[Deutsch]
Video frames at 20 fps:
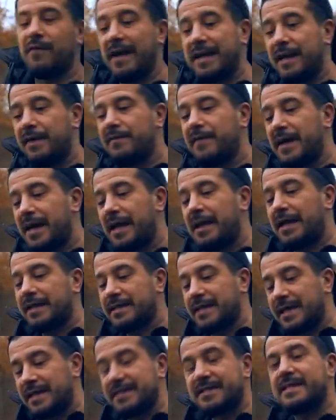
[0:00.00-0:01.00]
weil der Werder
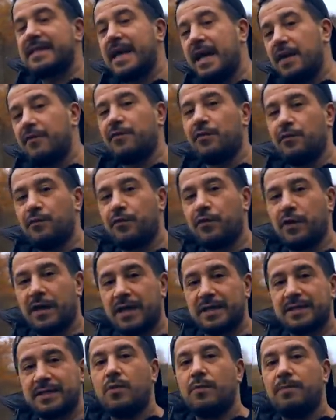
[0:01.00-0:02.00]
hat ja einen
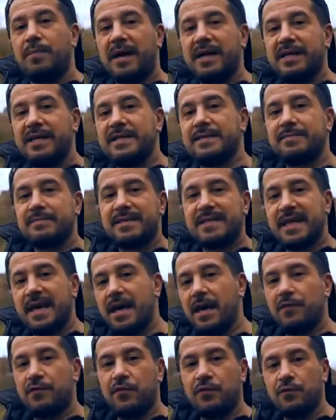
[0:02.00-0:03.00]
CL500. Und bei diesem
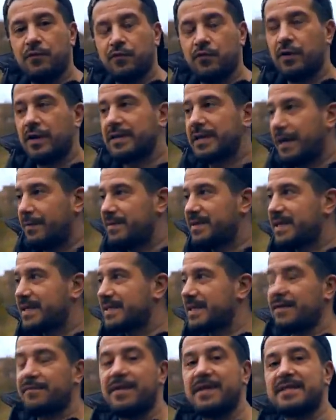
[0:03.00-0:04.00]
CL500 habe ich
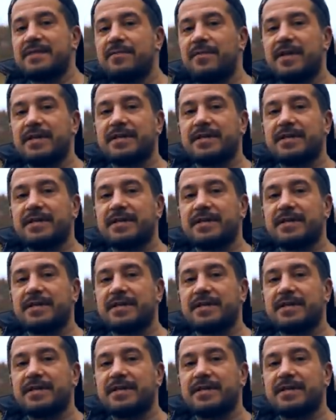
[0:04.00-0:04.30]
gesagt, weißt du